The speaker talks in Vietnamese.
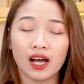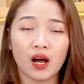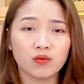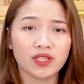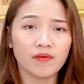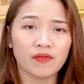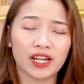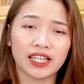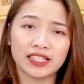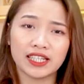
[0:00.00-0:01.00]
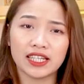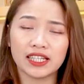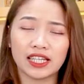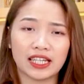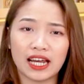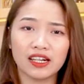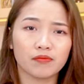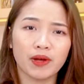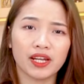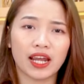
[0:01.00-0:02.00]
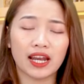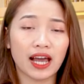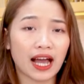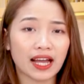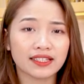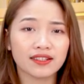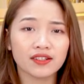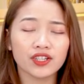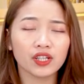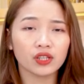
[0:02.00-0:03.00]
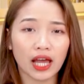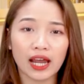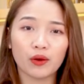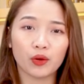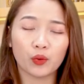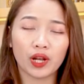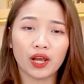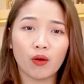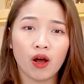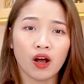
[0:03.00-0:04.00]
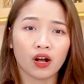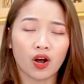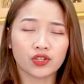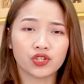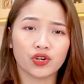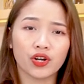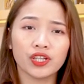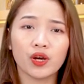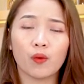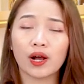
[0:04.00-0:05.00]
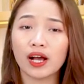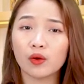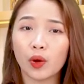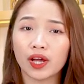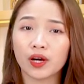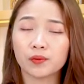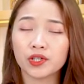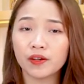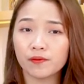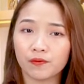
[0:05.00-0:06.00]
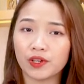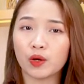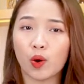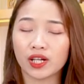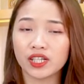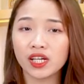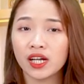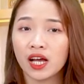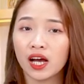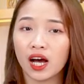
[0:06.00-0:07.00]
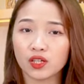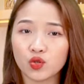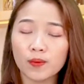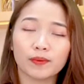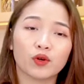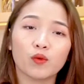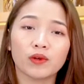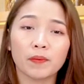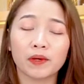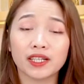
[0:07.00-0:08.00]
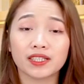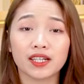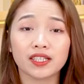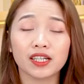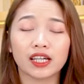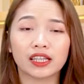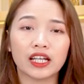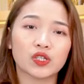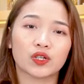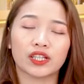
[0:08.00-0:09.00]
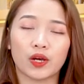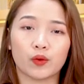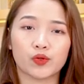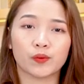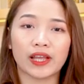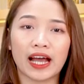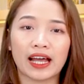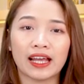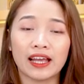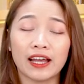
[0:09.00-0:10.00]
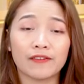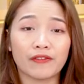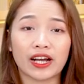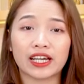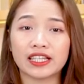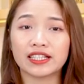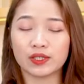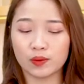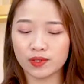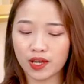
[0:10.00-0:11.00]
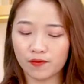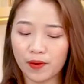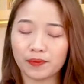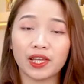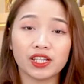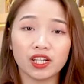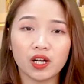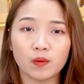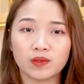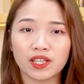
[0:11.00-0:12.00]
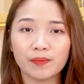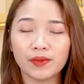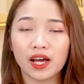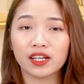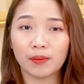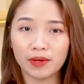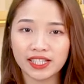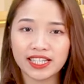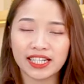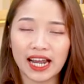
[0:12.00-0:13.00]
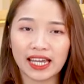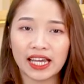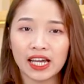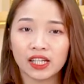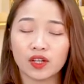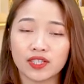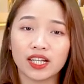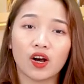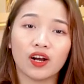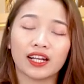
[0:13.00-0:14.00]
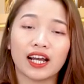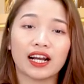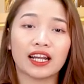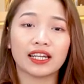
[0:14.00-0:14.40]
Hồng sâm và linh chi thì đã được biết đến là hai dưỡng chất, hai loại nguyên liệu có chứa nhiều các loại hợp chất vi khoáng chất ờ, giúp cung cấp các dưỡng chất cần thiết cho cơ thể của chúng ta. Và khi sử dụng sản phẩm tinh chất hồng sâm ờ, nấm linh chi này, nó sẽ có khả năng là